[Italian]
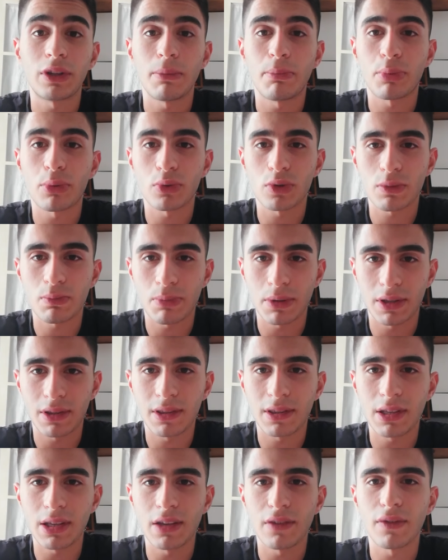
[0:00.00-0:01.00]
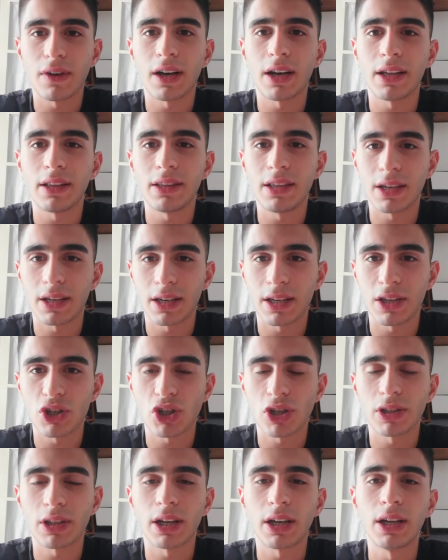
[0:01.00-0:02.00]
prospettiva di
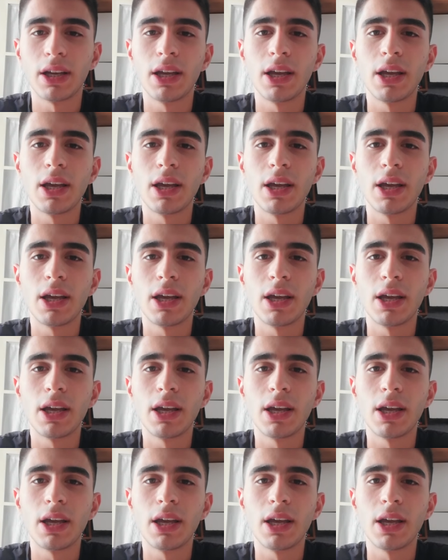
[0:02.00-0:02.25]
crescita,